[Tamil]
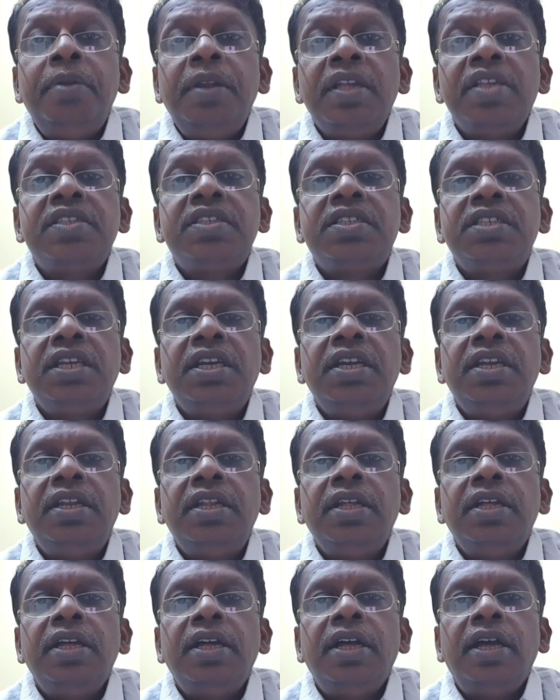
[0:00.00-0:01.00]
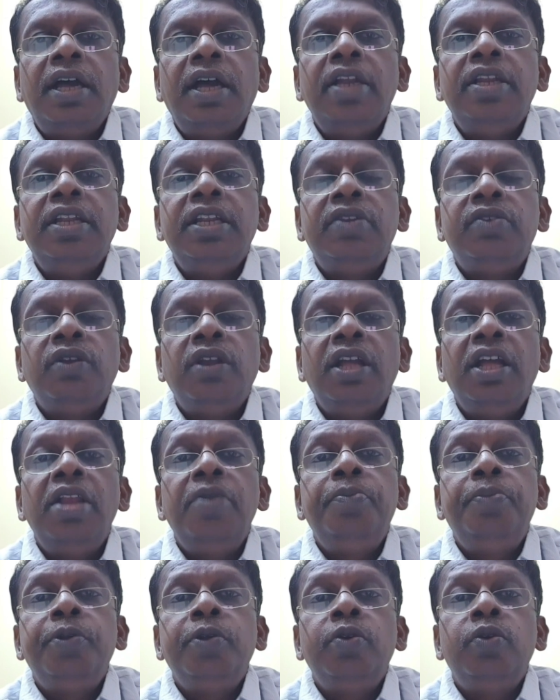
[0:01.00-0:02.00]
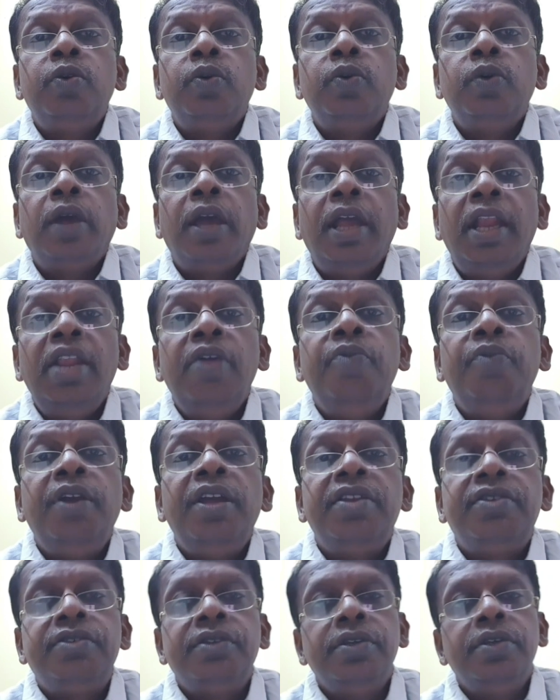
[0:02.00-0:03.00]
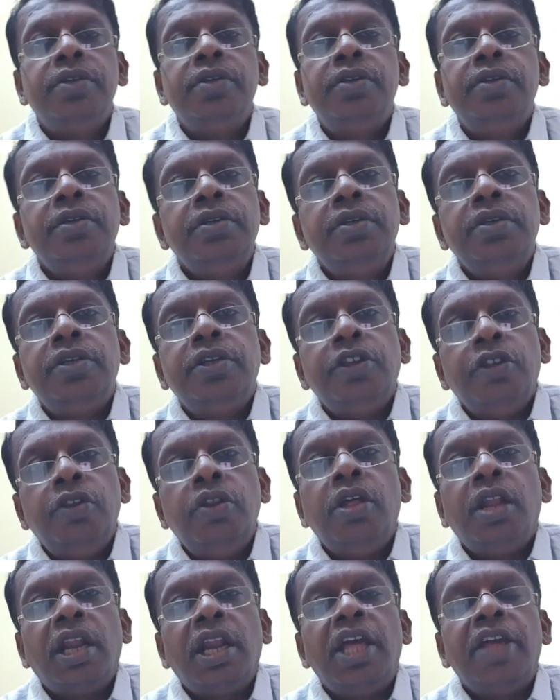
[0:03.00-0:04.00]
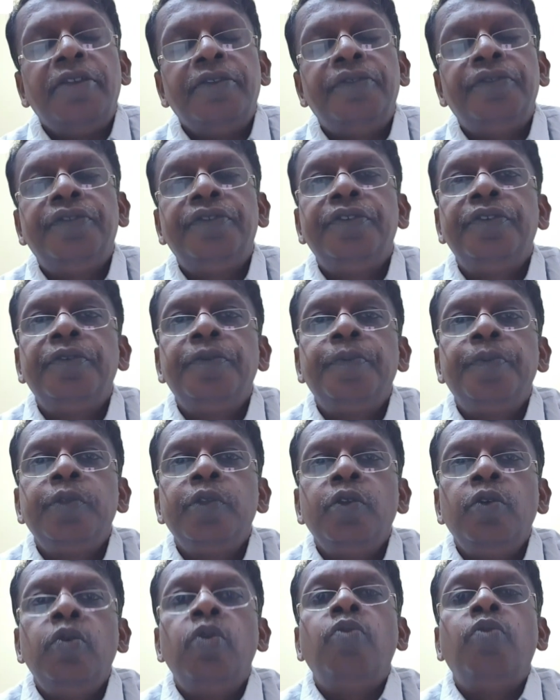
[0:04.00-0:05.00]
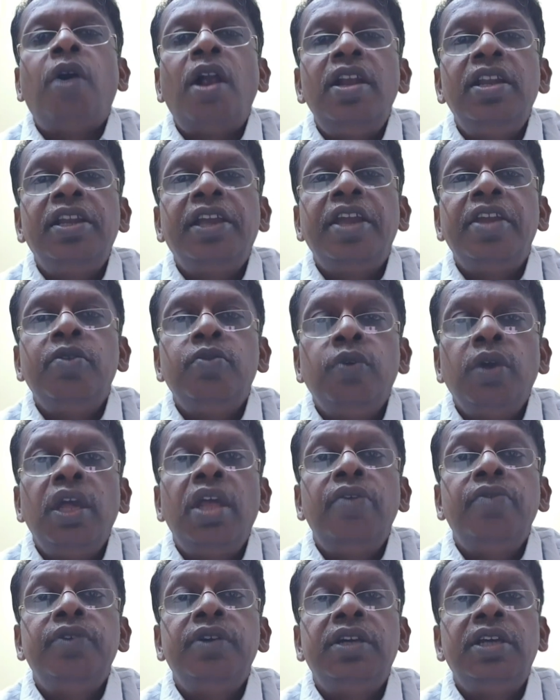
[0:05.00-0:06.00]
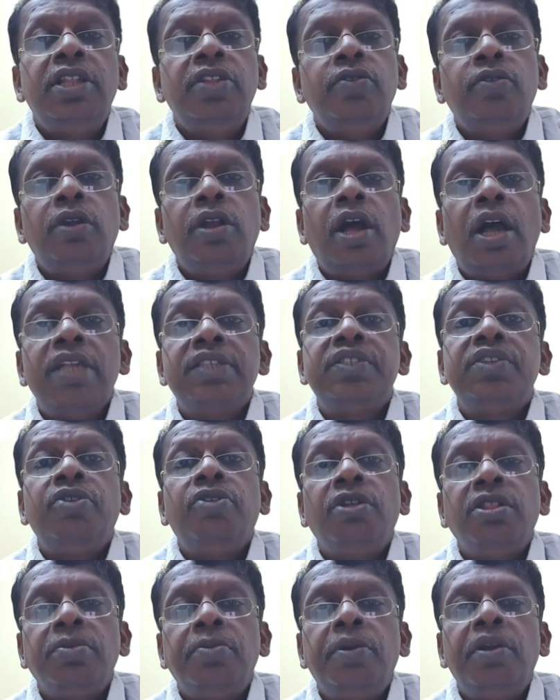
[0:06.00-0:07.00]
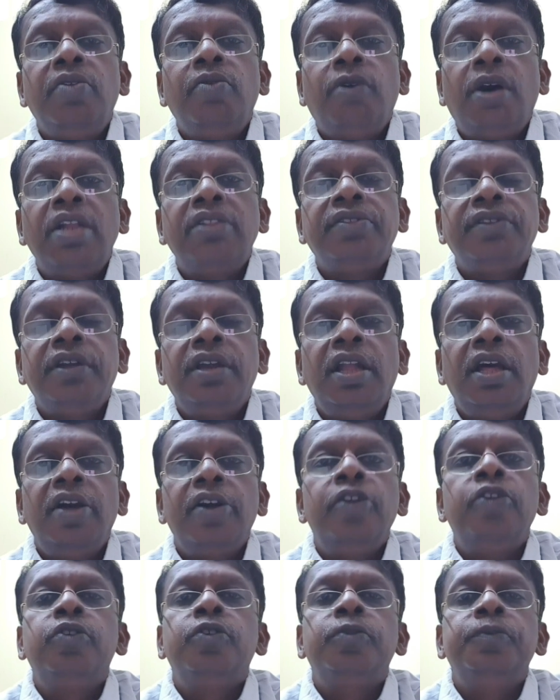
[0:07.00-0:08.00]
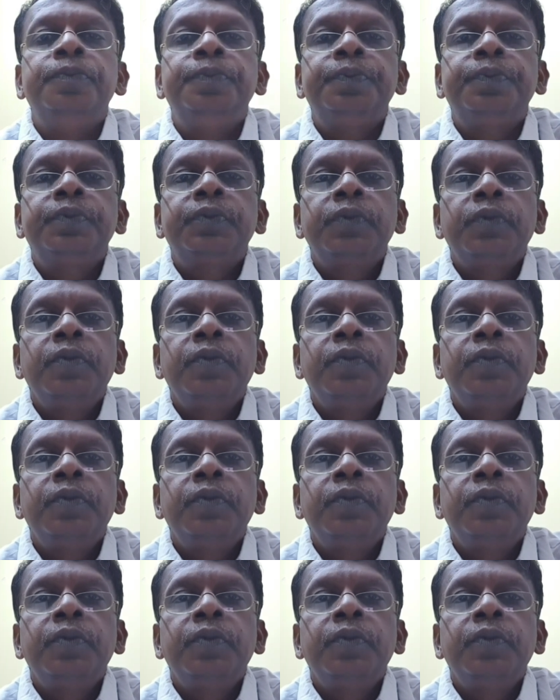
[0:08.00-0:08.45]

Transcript: பிளஸட் அண்ட் இட் வில் ஹெல்ப் யூ டு எலிவேட் இன் யுவர் லைஃப் உன் வாழ்க்கையின் உயர்வுக்கு இது ஒரு ஆசீர்வாதமான வார்த்தைகளாக இருக்கும்